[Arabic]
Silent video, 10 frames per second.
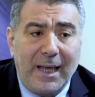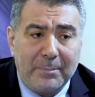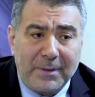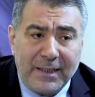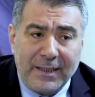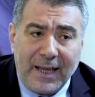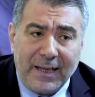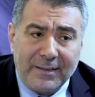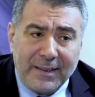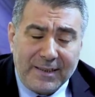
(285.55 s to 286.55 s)
أمريكا
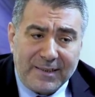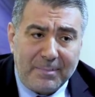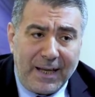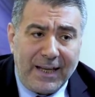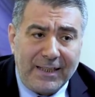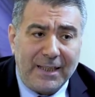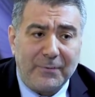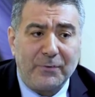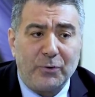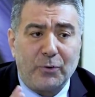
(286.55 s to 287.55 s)
أيضا نسبة عالية
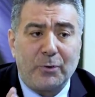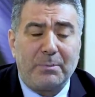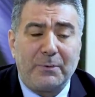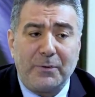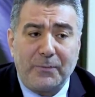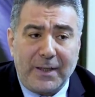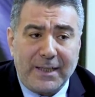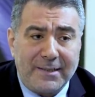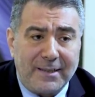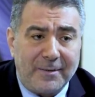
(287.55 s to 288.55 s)
في أوروبا في
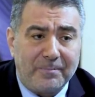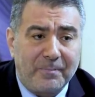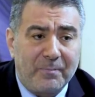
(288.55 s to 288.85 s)
فرنسا